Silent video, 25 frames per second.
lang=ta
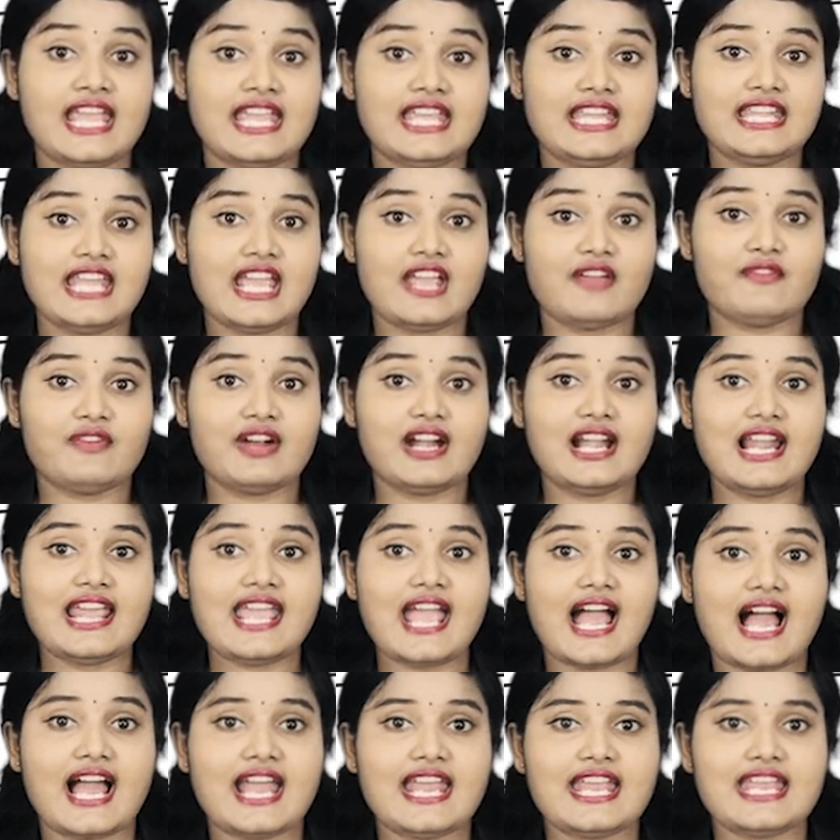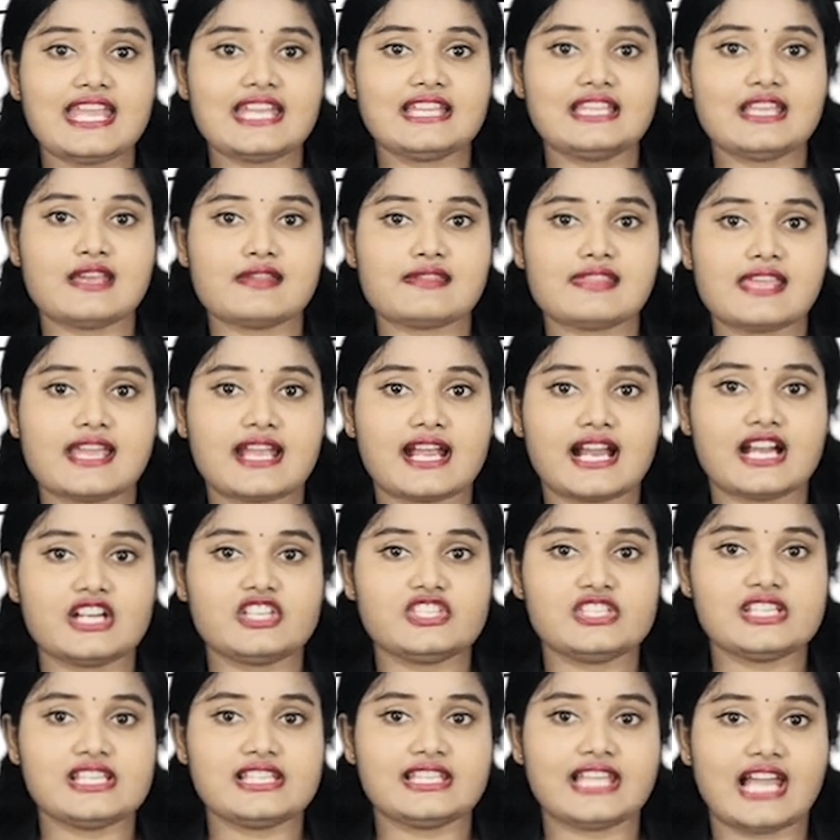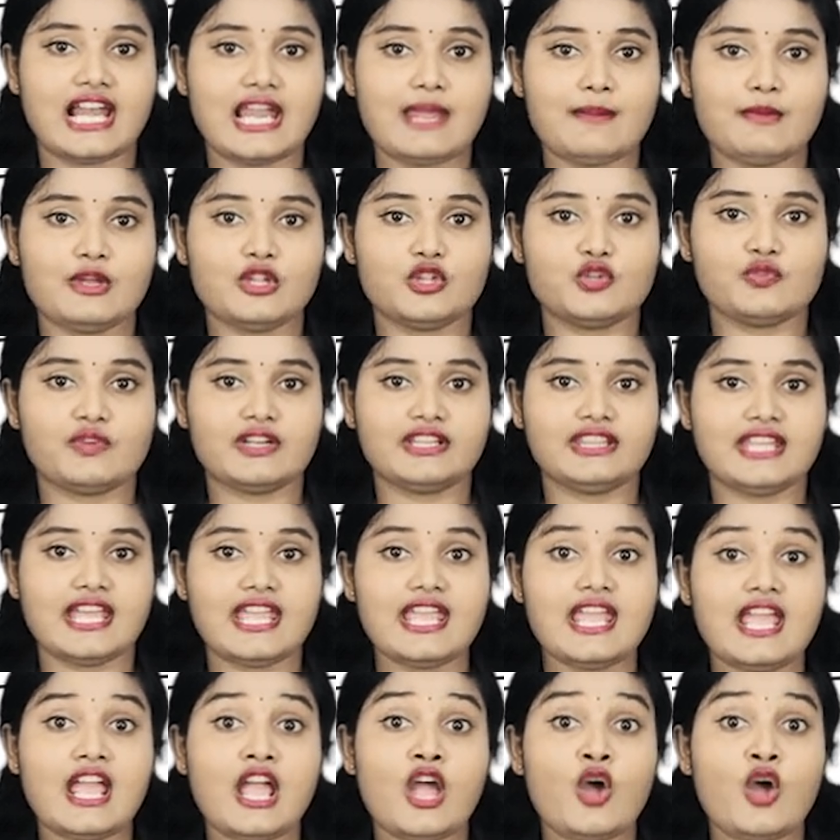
இதேவேளை ஐக்கிய தேசிய கட்சியின் தலைமைத்துவத்தை